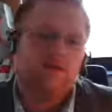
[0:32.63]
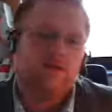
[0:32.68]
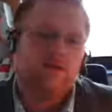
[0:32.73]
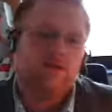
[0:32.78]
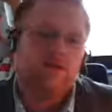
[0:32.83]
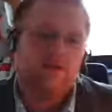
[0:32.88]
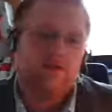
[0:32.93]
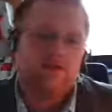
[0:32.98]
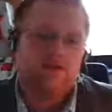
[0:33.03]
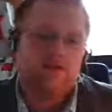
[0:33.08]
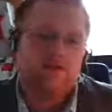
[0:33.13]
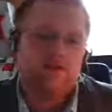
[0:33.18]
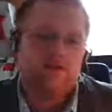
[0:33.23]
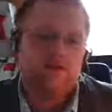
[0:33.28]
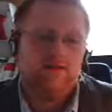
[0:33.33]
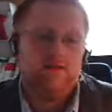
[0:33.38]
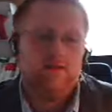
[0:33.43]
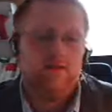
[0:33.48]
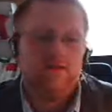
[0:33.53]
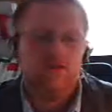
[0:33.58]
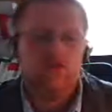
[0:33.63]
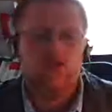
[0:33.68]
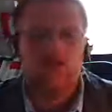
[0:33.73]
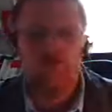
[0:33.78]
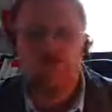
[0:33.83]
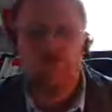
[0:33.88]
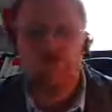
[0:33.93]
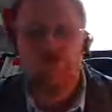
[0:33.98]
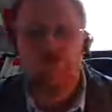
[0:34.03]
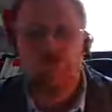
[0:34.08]
was, die
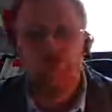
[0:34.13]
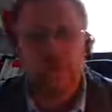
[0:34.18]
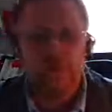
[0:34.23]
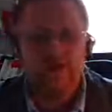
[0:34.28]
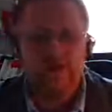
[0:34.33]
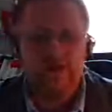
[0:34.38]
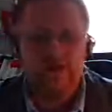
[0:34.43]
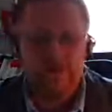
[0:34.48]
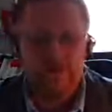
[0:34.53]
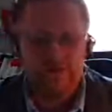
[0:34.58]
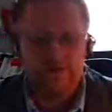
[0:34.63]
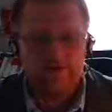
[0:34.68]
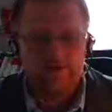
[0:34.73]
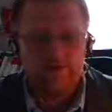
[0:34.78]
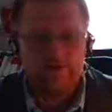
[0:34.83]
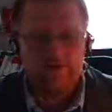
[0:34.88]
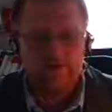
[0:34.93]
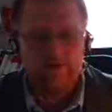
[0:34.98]
Challenge ist beendet.